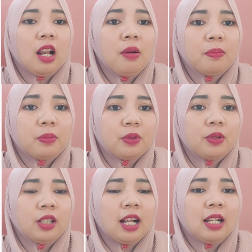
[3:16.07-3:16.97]

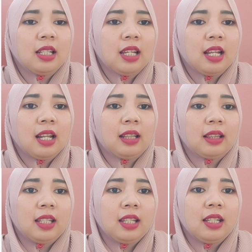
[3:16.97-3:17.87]
Kalaupun kalian
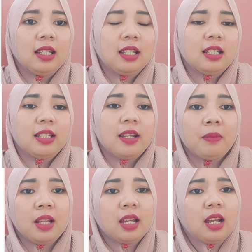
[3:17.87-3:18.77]
nanti di
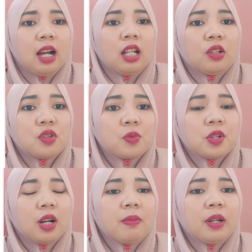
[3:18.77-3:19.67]
jam tayang atau
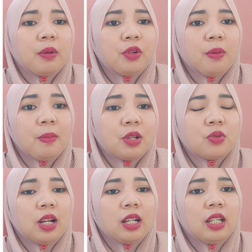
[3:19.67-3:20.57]
subscriber yang Bunda
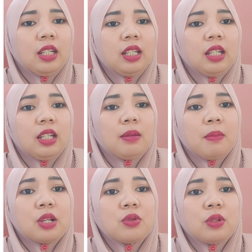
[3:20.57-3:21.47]
masukkan ini
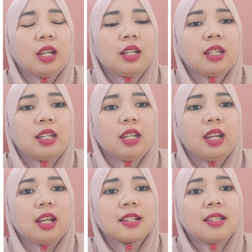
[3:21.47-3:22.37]
masuknya
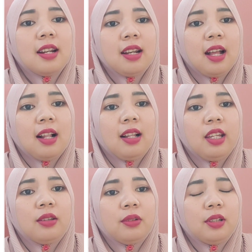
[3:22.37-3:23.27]
di eksternal,
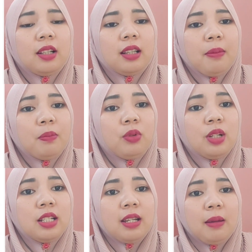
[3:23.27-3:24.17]
itu tetap
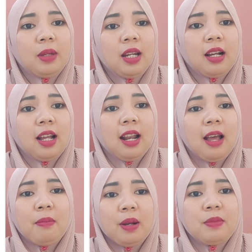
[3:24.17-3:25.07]
Bunda jamin akan
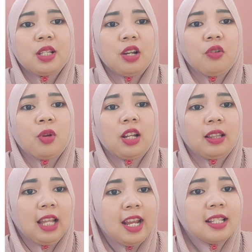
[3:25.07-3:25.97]
aman bisa di
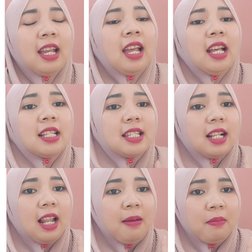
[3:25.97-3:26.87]
monetize
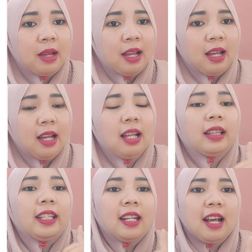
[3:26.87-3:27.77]
selama
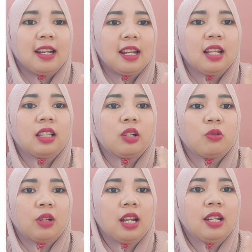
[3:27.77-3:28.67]
tidak ada
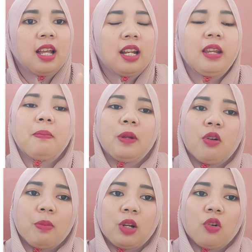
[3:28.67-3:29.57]
teguran dari
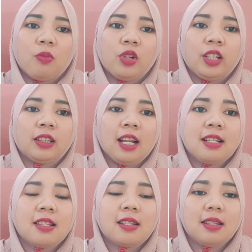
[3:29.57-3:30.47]
pedoman
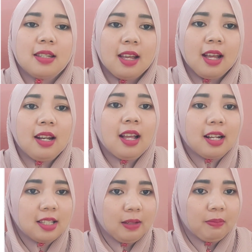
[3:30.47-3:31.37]
komunitas dan
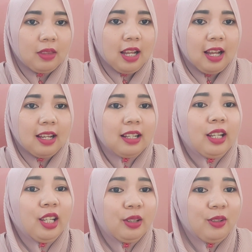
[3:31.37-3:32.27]
hak cipta
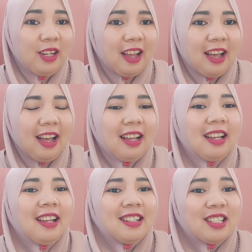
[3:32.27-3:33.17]
itu ya
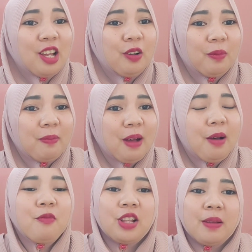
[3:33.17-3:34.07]
jangan
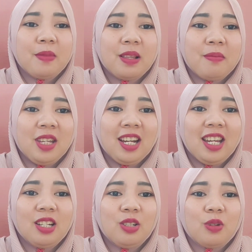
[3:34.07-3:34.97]
lupa buat teman-teman yang
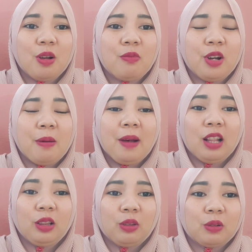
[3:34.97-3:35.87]
ingin juga bunda
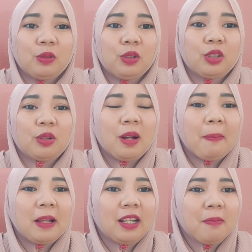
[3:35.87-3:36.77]
bantu untuk
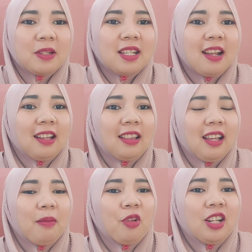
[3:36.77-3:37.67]
mendapatkan
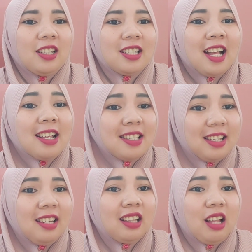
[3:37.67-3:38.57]
persyaratan
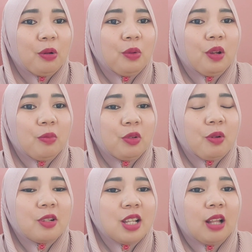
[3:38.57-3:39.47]
monetisasi di tahun
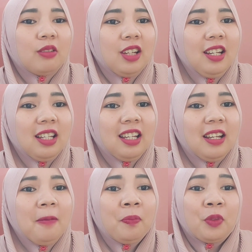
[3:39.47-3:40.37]
2021
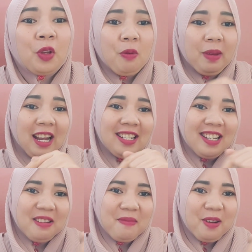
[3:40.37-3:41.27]
ini komen
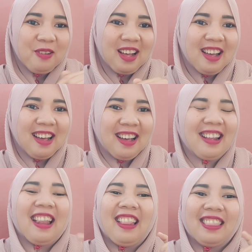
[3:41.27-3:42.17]
aja di
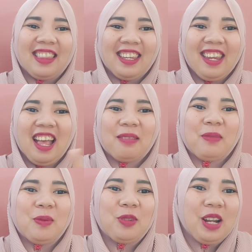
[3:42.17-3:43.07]
bawah nanti
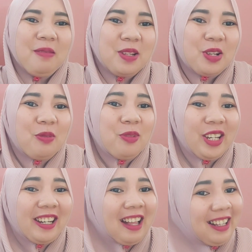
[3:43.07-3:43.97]
admin bunda bisa
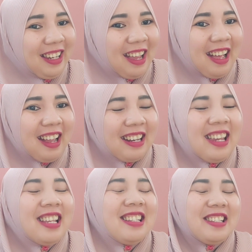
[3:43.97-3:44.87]
hubungin kalian
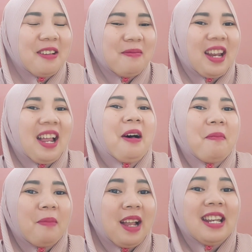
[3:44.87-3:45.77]
dijamin
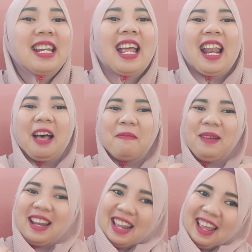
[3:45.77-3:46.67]
aman dan
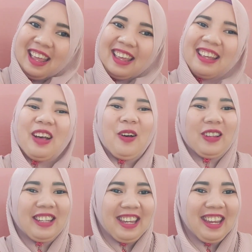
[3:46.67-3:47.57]
amanah
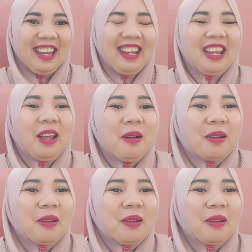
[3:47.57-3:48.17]
oke okay?